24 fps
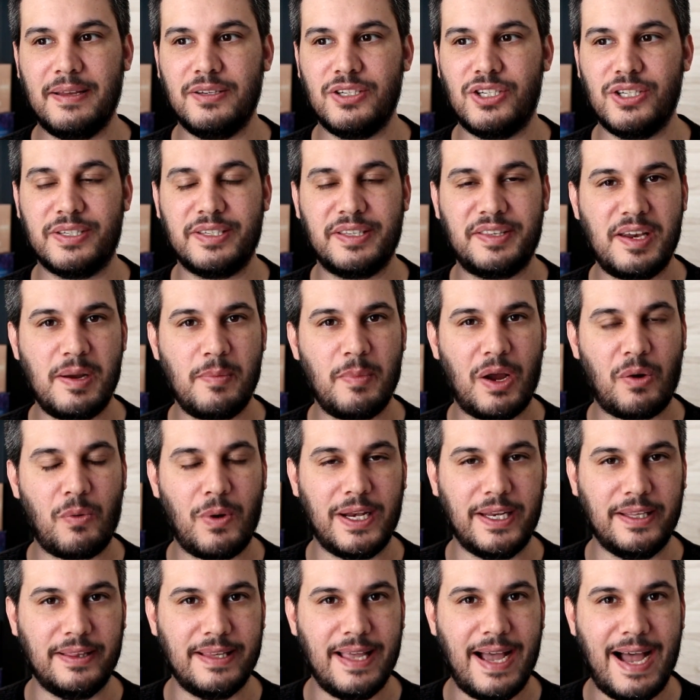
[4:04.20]
de extrema
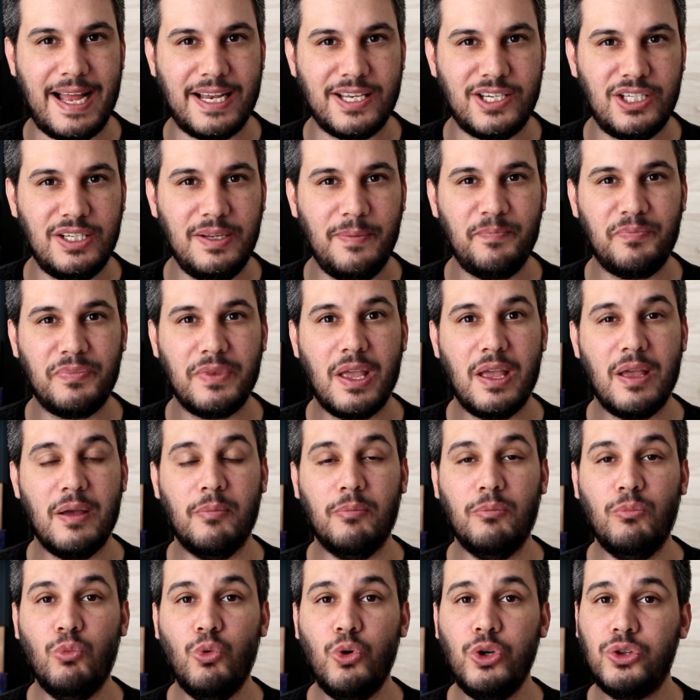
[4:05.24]
qualidade,
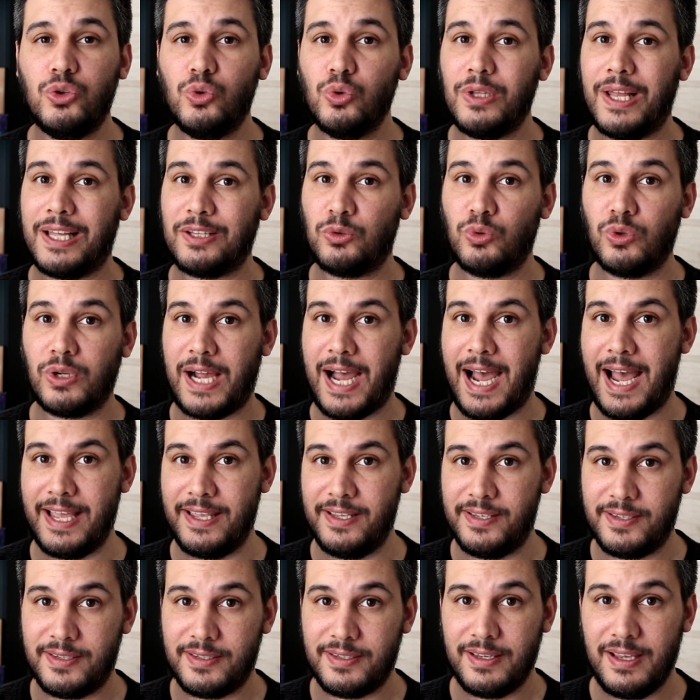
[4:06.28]
muito
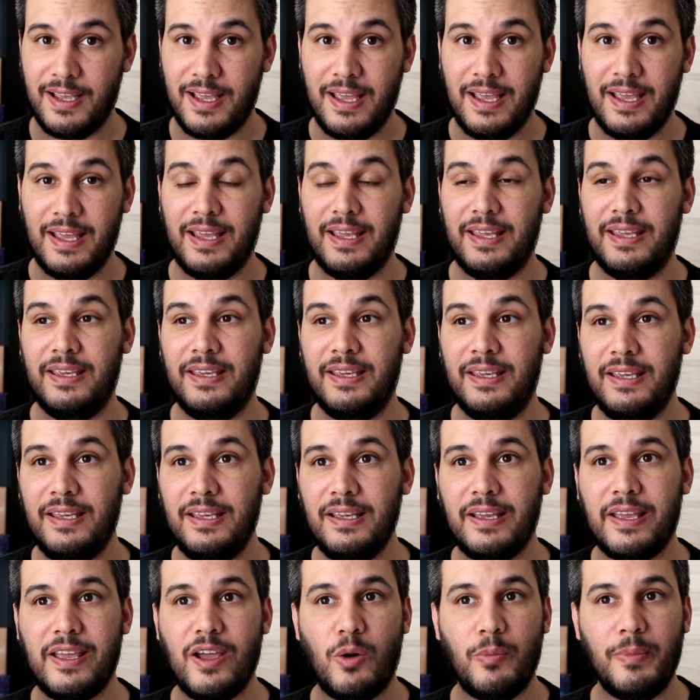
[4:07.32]
naturais
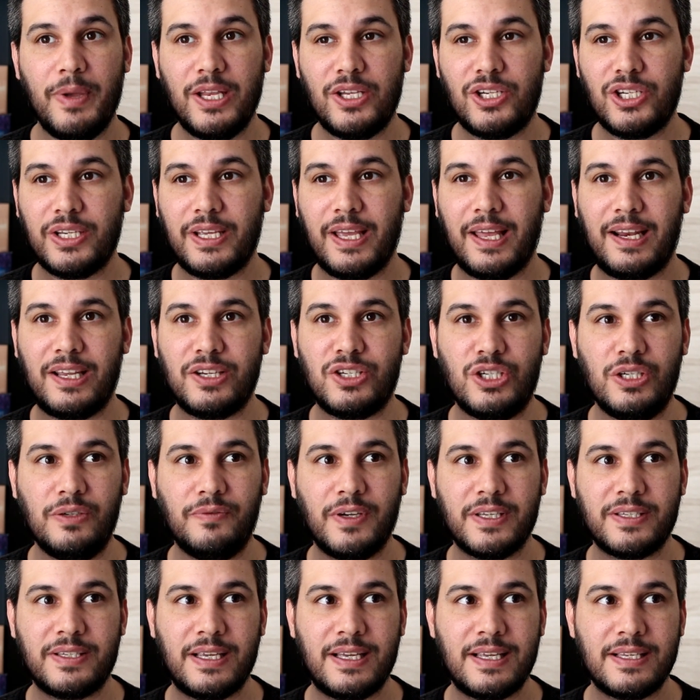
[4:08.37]
e realmente
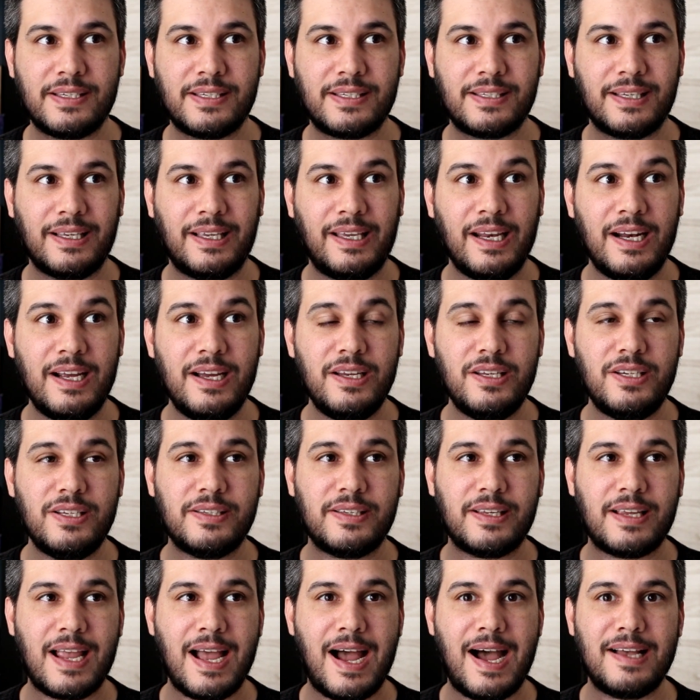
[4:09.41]
relativas às
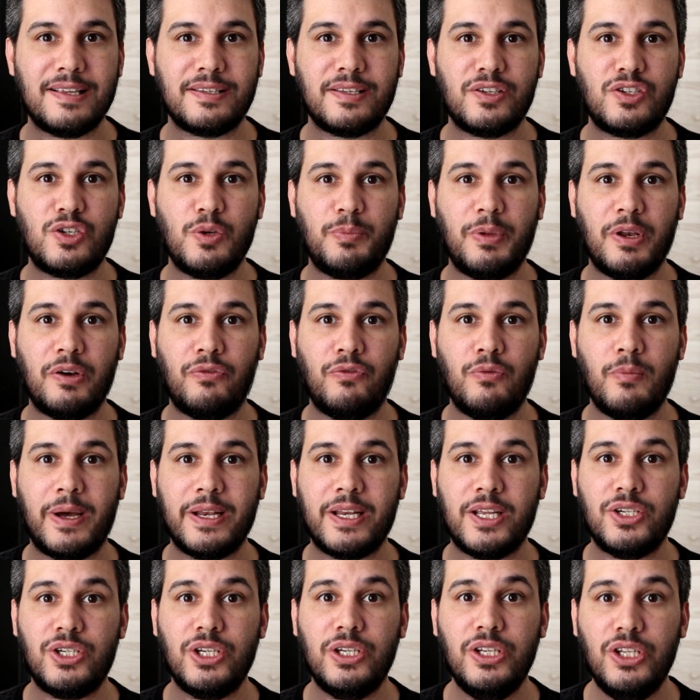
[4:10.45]
grandes casas de
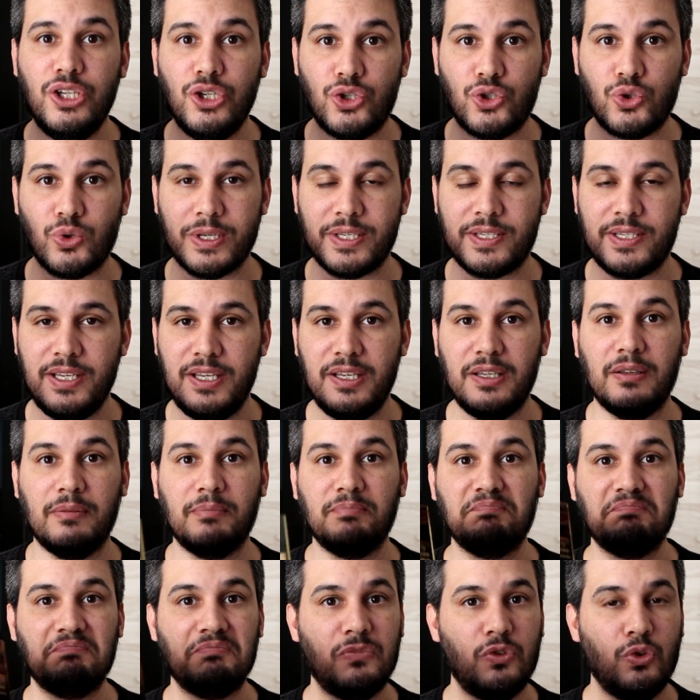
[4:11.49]
perfumaria de nicho, assim,
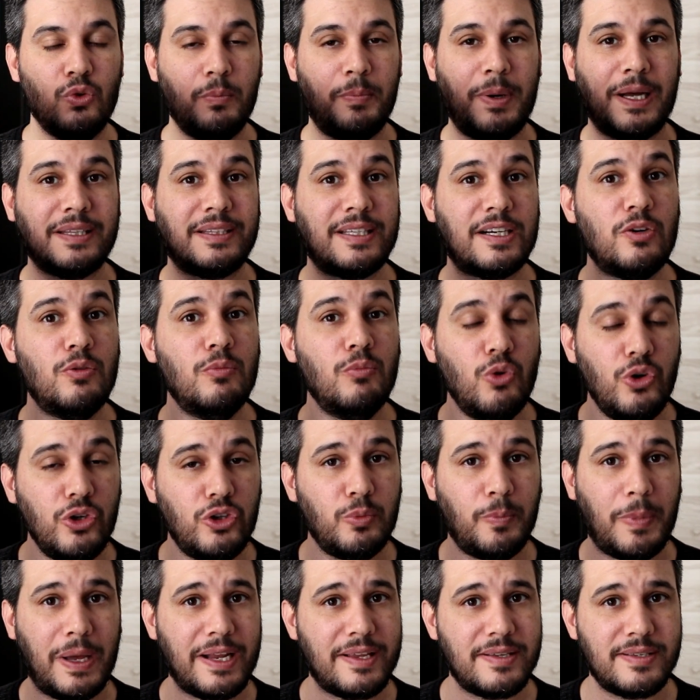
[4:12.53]
num padrão
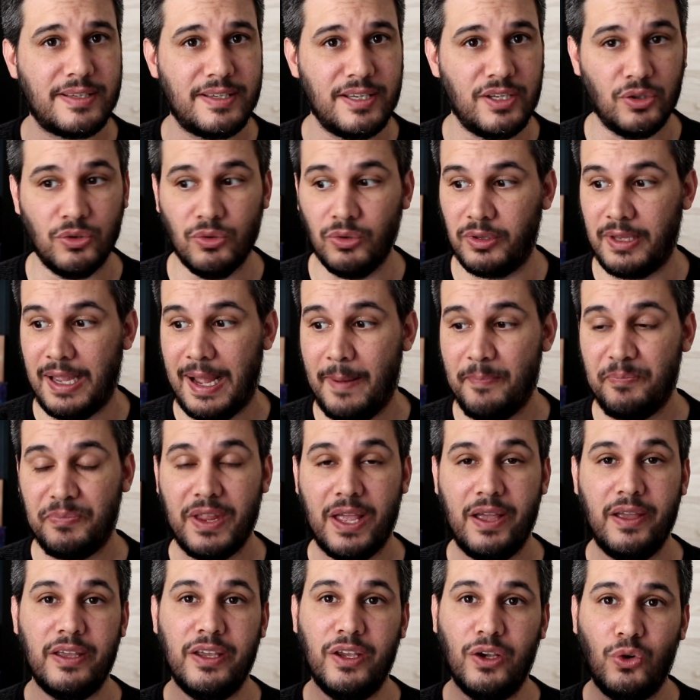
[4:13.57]
muito parecido, tá?
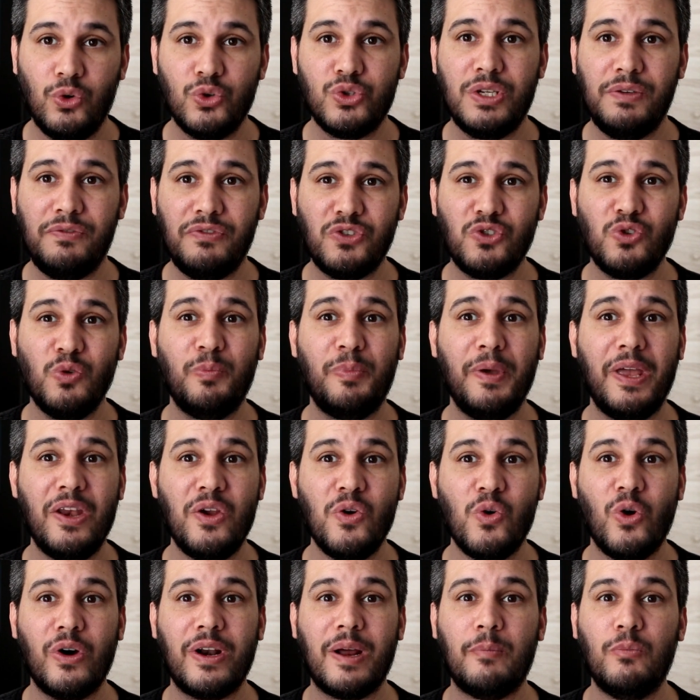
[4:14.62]
Inclusive
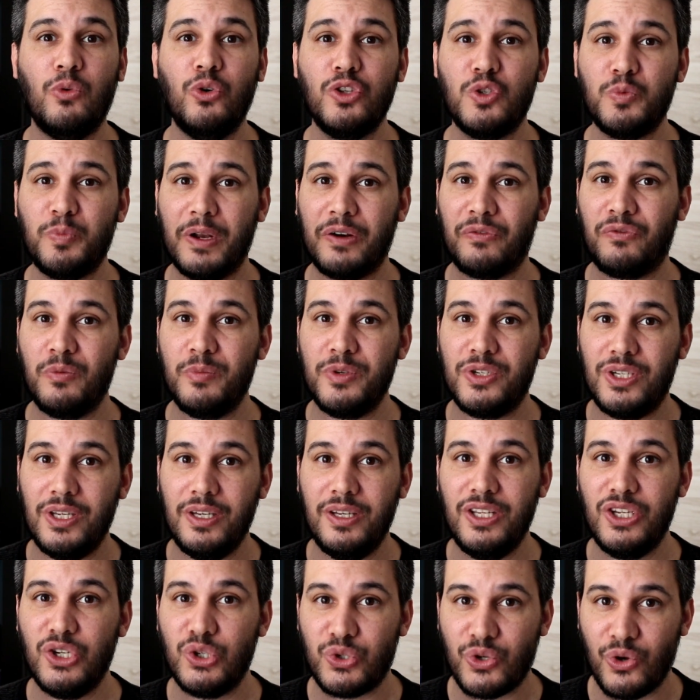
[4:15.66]
superior a muitos perfumes de
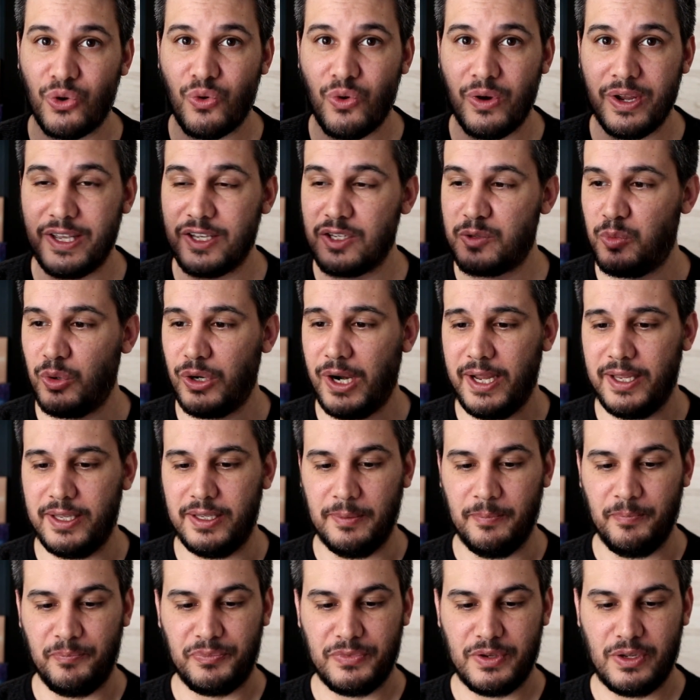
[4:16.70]
nicho que eu conheço por
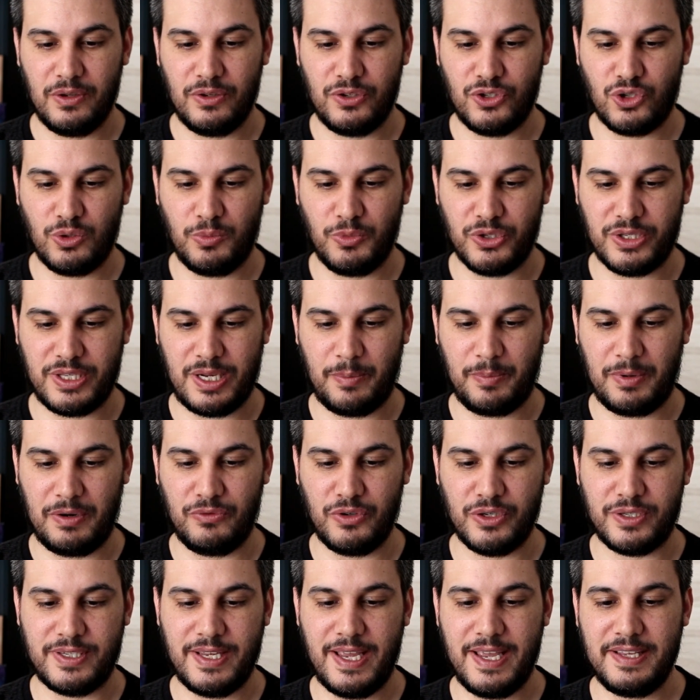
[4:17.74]
aí. Deixa eu mostrar para
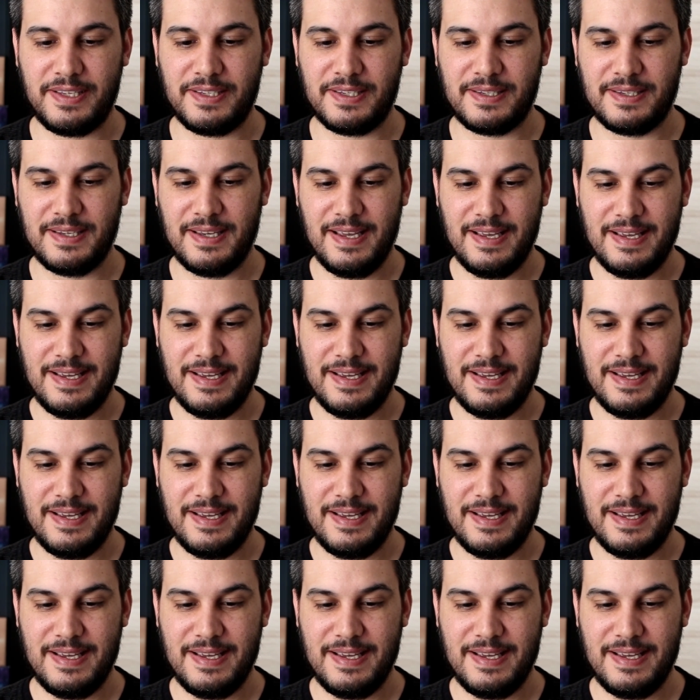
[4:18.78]
vocês.